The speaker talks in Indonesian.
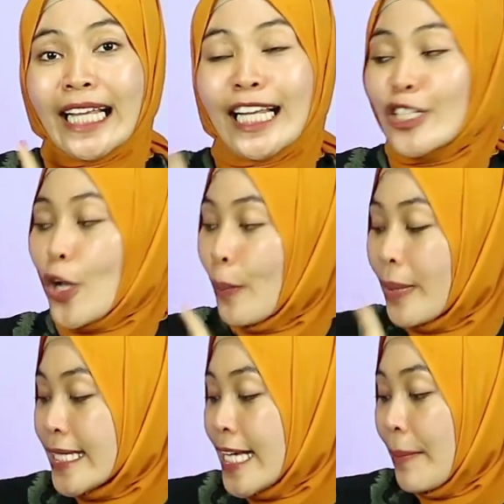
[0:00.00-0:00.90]
teleskop
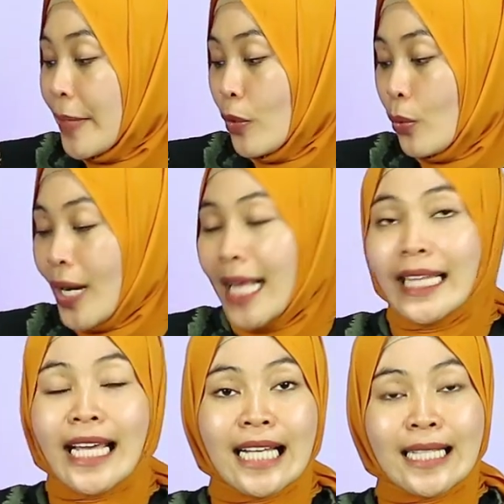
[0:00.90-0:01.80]
Benjamin ukuran
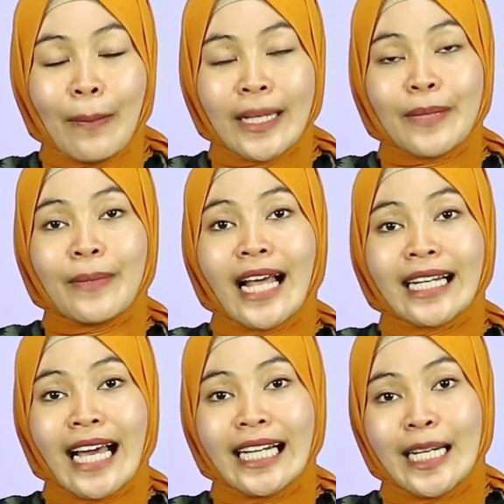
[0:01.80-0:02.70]

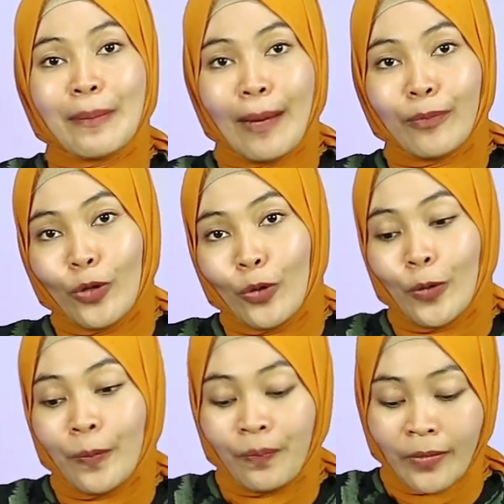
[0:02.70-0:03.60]
3-9 kali 50.